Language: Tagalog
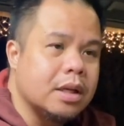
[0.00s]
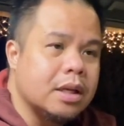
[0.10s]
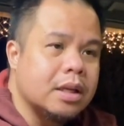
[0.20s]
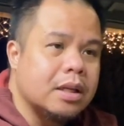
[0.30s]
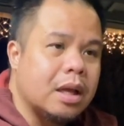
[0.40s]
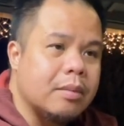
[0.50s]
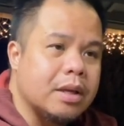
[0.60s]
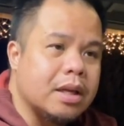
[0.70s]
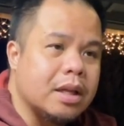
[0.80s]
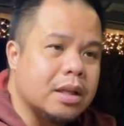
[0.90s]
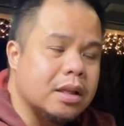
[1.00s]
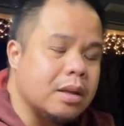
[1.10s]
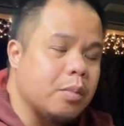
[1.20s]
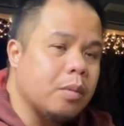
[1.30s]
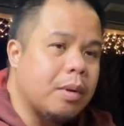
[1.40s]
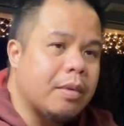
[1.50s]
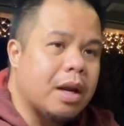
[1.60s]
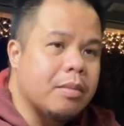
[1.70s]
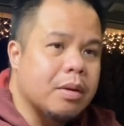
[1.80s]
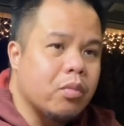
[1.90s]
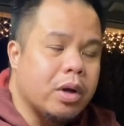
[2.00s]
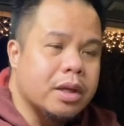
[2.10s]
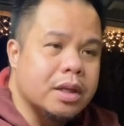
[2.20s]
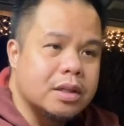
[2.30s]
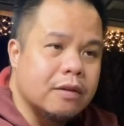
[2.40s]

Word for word: Sabi niya, di po ba maraming buhay dyan sa